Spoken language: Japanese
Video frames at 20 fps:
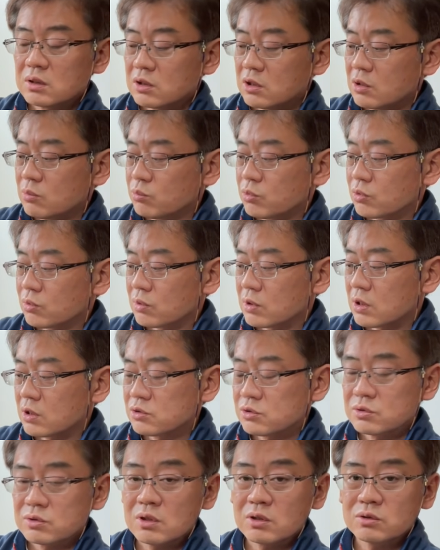店舗とか
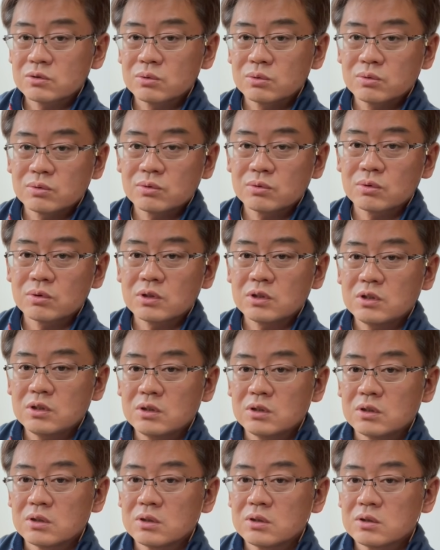住宅を取る時
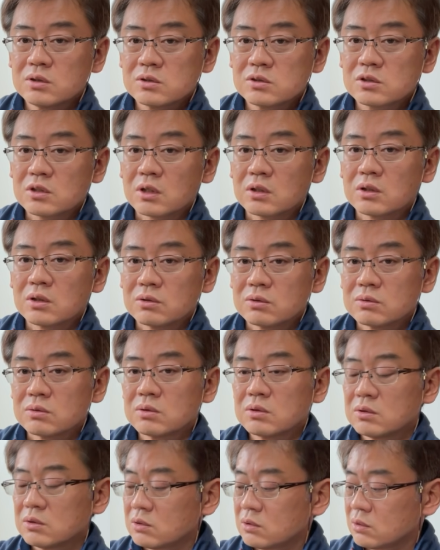に使ってる
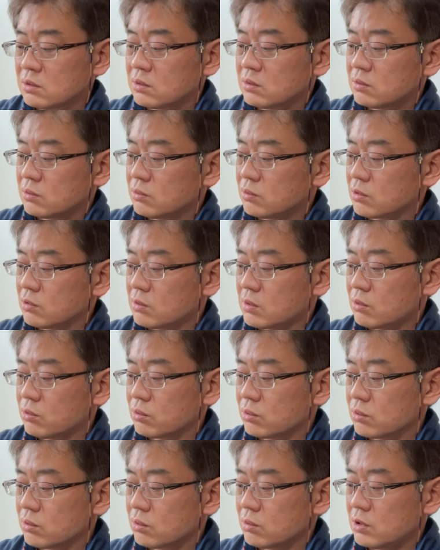これは
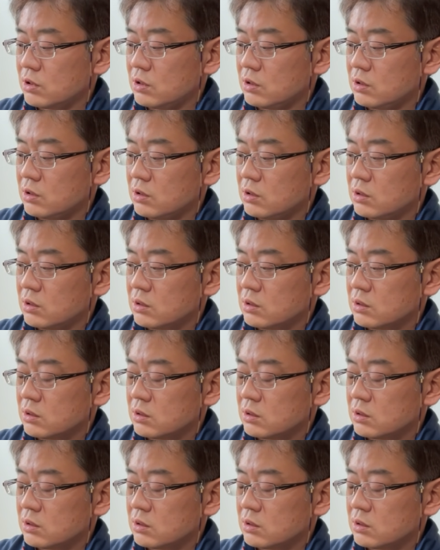本当に、